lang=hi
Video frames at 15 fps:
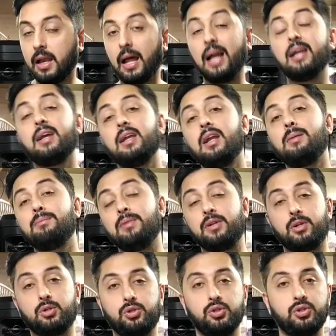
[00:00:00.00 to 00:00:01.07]
लाल किला
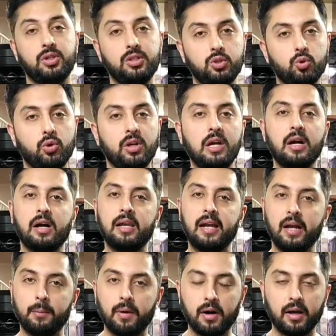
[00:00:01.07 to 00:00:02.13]
मेट्रो स्टेशन जो की यहाँ का
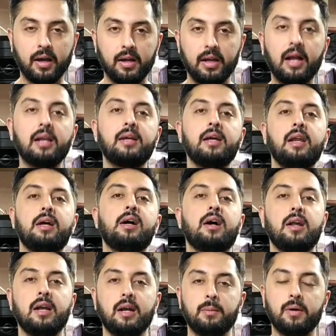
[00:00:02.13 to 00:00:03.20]
लैंडमार्क है लाल किला यहाँ
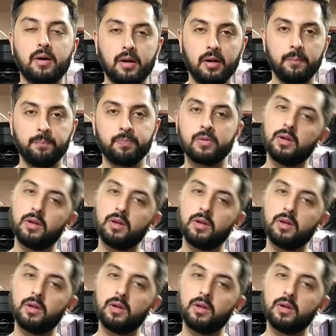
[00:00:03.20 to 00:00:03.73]
का लैंडमार्क है